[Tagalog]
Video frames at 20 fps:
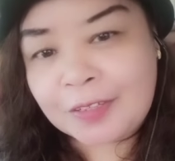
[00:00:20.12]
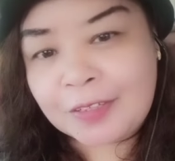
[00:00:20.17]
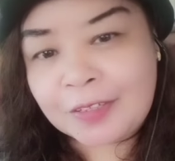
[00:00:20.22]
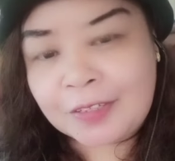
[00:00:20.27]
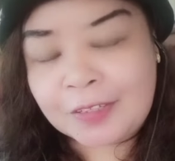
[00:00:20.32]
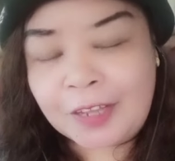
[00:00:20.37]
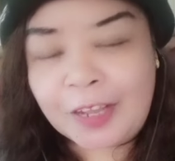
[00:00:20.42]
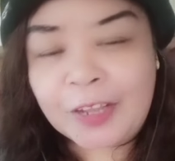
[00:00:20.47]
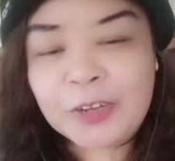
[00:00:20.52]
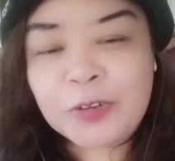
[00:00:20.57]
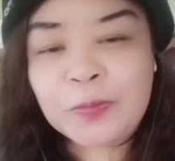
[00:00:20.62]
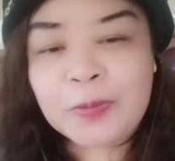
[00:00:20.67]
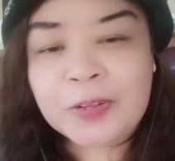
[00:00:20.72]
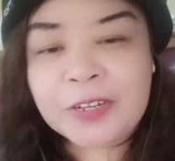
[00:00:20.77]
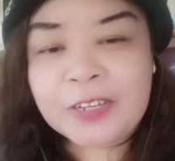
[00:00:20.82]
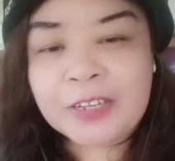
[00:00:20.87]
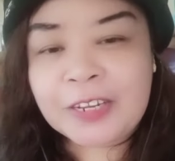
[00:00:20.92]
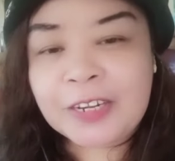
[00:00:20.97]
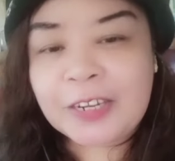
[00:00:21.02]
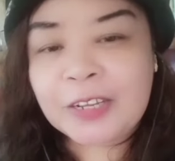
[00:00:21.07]
ano bang
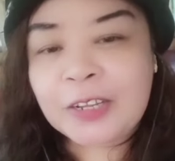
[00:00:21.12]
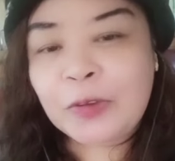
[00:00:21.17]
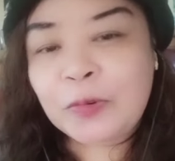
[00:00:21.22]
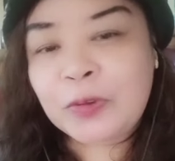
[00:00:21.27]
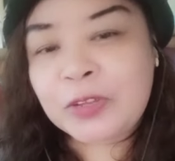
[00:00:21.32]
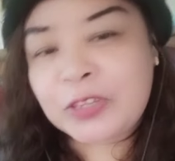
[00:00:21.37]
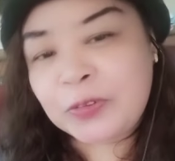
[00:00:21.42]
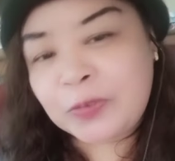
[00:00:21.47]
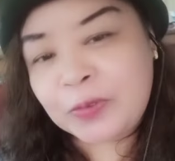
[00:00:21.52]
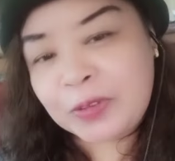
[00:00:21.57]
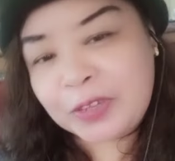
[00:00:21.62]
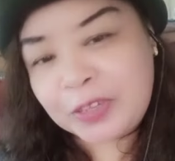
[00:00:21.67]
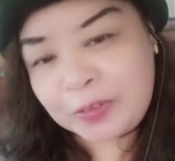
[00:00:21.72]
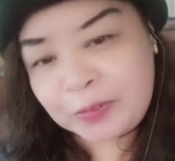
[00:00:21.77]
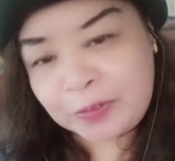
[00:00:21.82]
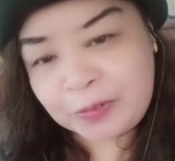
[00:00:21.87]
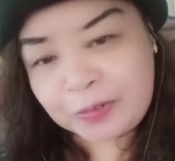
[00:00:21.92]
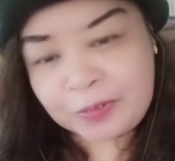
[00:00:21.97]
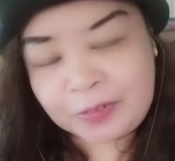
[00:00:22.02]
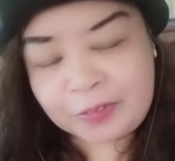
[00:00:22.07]
ginagawa nyo ngayon?
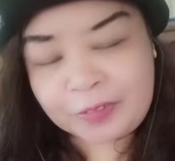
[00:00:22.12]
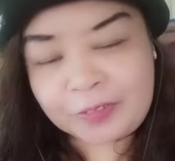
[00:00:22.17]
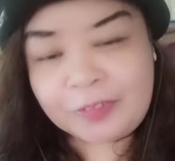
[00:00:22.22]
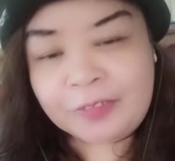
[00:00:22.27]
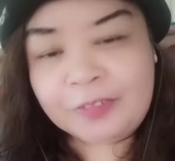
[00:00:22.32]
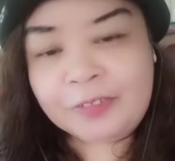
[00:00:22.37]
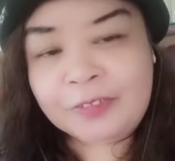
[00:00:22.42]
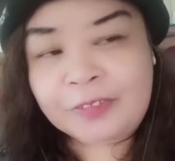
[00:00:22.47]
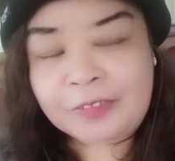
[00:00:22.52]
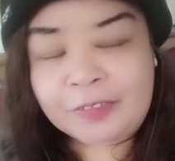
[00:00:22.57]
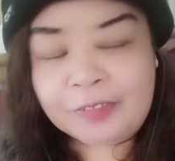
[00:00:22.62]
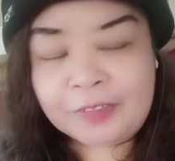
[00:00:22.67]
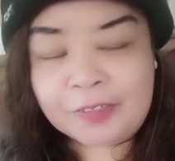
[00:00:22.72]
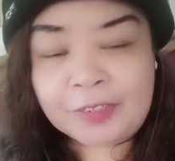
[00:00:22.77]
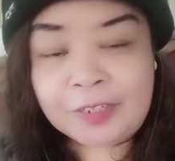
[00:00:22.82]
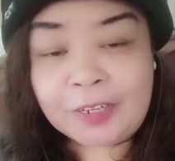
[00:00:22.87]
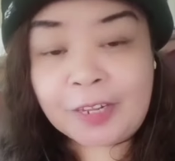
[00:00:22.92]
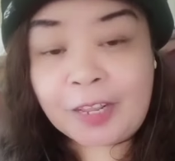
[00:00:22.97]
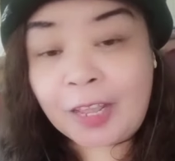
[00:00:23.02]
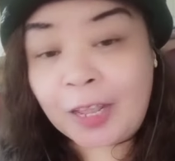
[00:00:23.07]

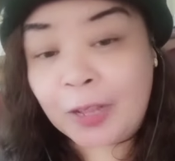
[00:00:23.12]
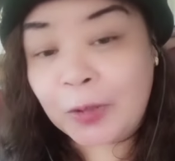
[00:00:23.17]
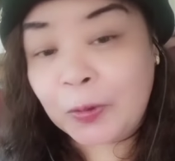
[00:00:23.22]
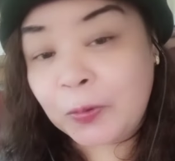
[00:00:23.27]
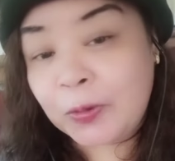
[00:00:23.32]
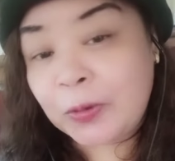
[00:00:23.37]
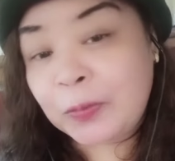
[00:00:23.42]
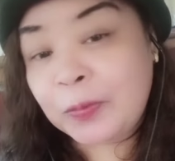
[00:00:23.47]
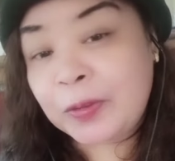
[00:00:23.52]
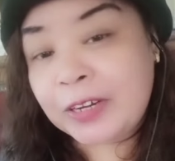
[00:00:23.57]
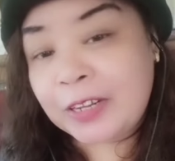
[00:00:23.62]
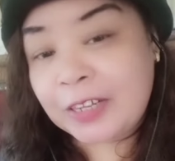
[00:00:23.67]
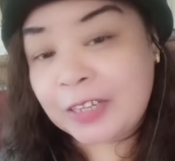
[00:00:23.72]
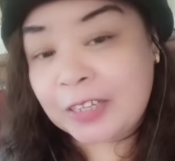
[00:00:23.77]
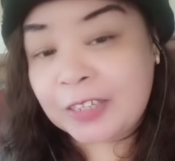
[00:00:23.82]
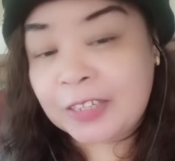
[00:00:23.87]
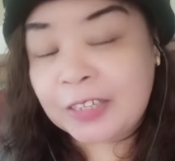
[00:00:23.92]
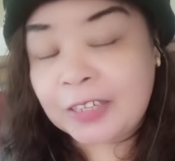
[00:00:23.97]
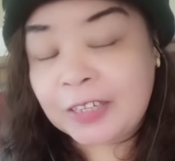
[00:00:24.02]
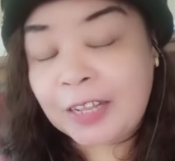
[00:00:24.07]
Ako naman ang
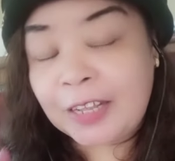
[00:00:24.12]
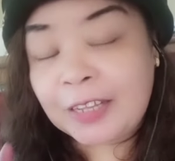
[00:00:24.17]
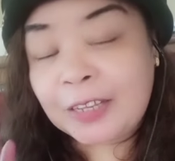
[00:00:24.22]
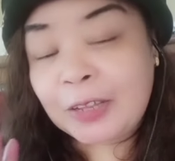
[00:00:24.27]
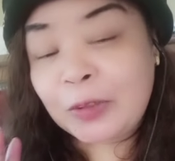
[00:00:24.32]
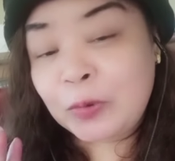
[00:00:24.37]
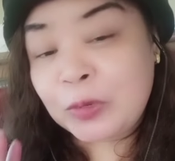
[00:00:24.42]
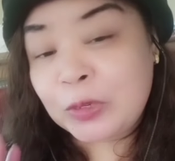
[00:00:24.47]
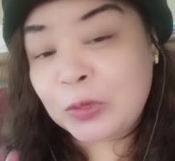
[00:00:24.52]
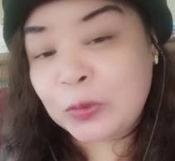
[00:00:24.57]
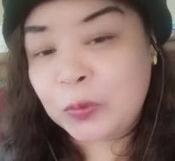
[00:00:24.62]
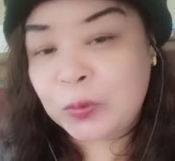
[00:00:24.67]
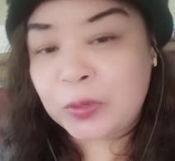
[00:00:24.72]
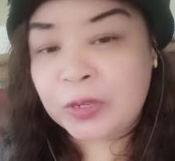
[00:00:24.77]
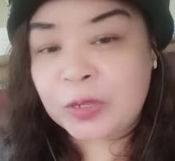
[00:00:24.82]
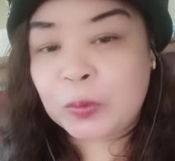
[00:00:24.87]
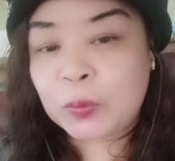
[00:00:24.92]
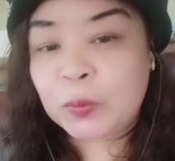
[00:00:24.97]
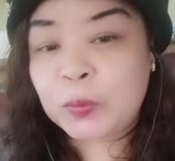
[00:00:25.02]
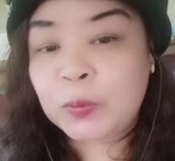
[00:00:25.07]
gagawin ko
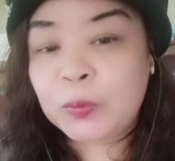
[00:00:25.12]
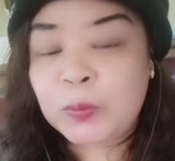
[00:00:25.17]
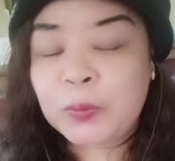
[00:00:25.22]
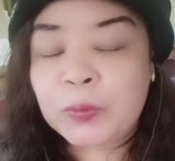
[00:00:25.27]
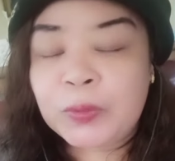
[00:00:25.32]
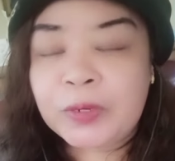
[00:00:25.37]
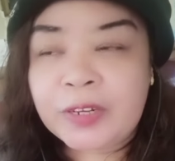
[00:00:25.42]
ngayon.